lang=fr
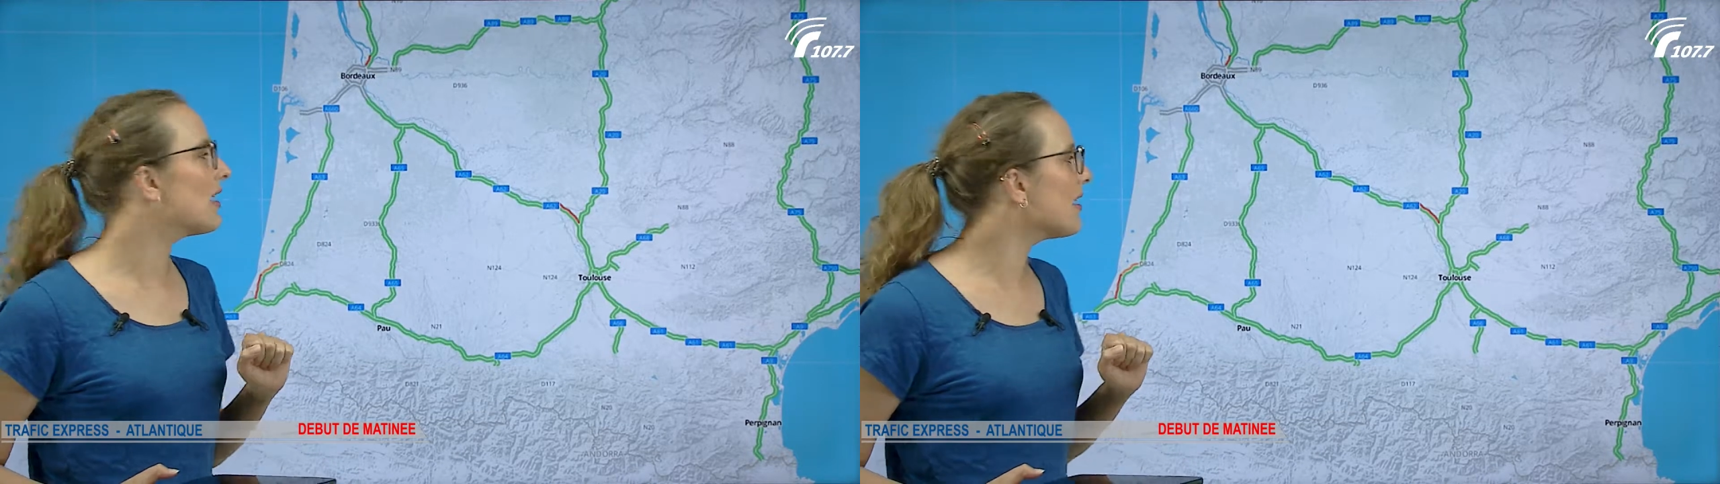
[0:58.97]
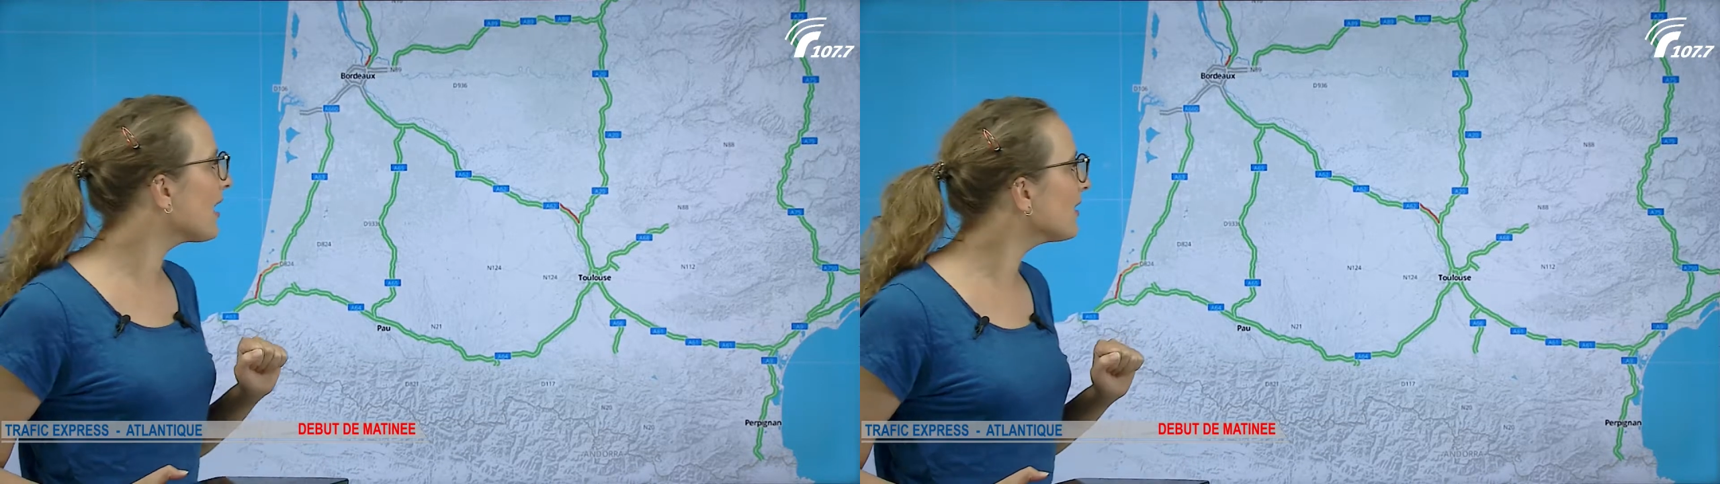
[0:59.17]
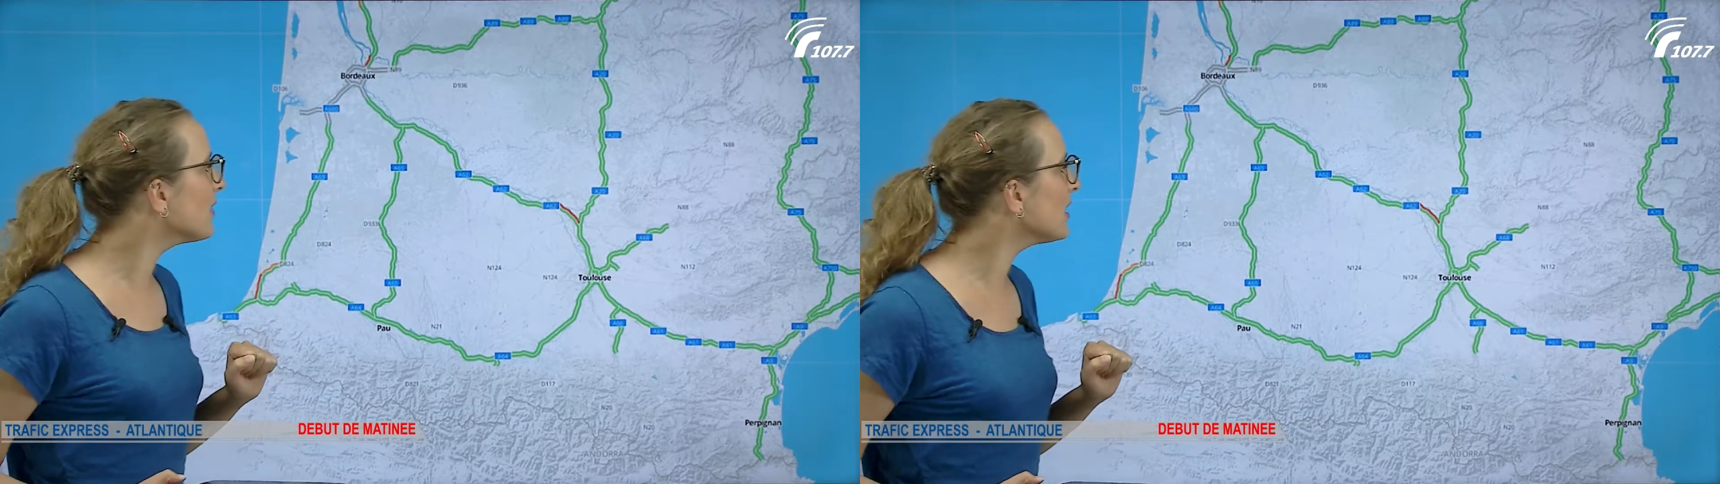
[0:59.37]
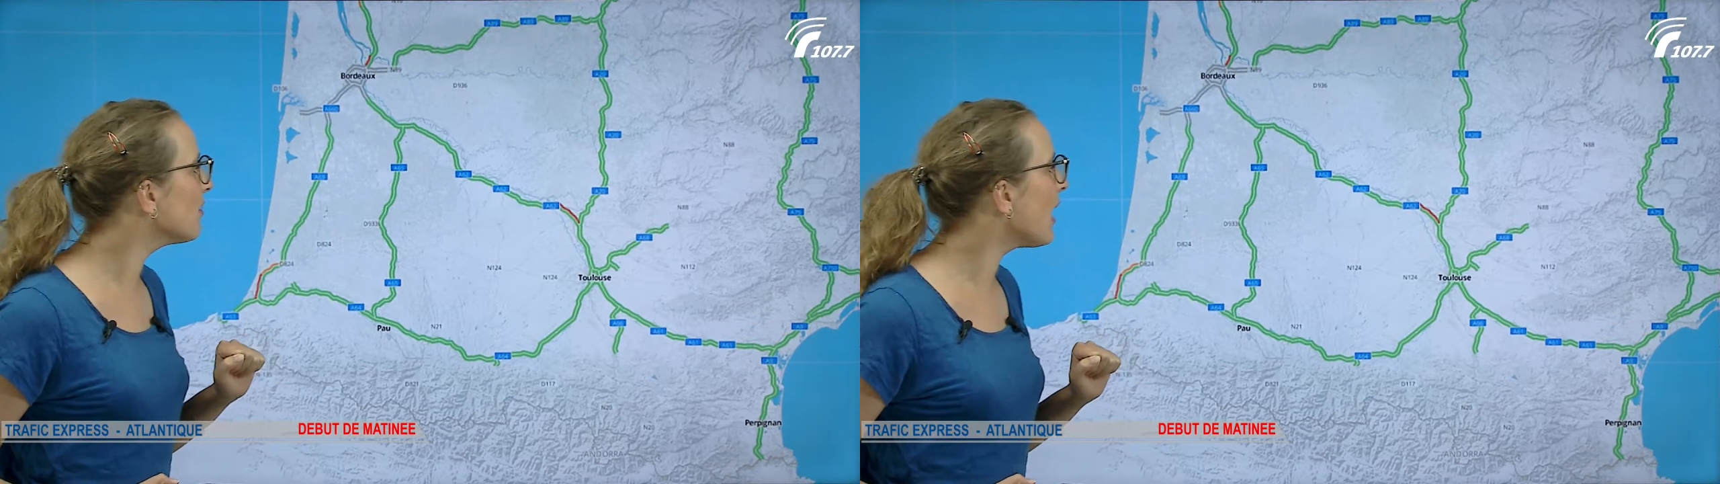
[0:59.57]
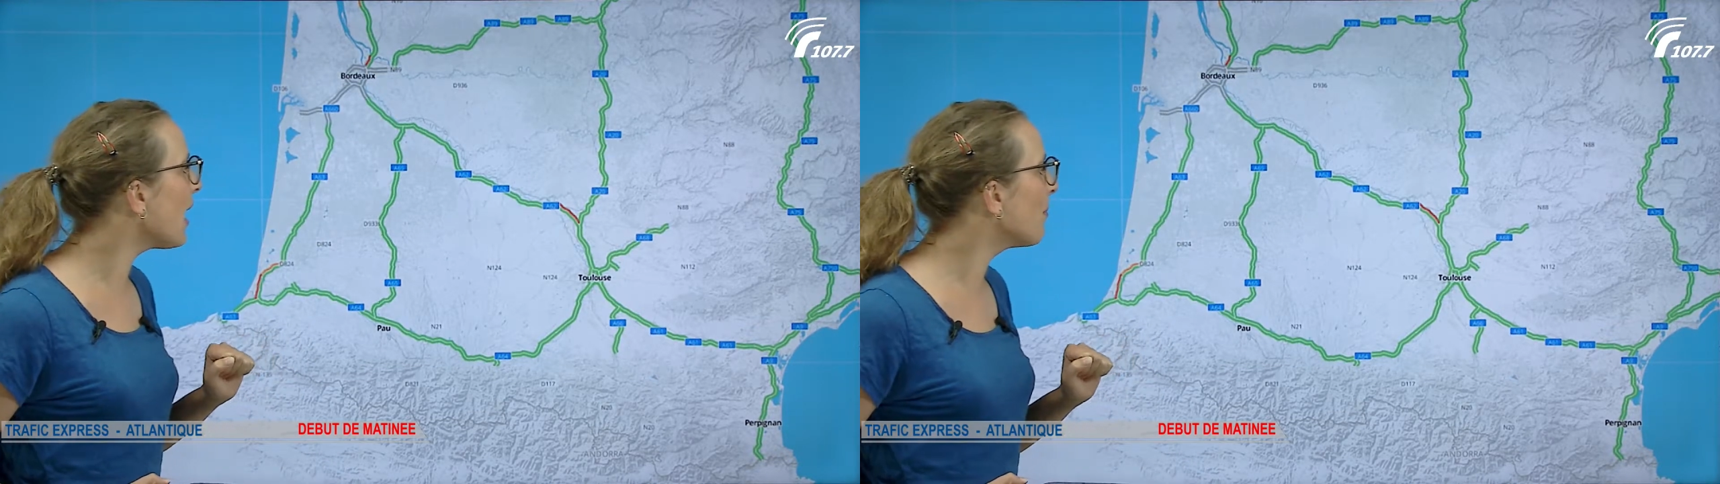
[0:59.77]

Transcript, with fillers: à l'arrivée à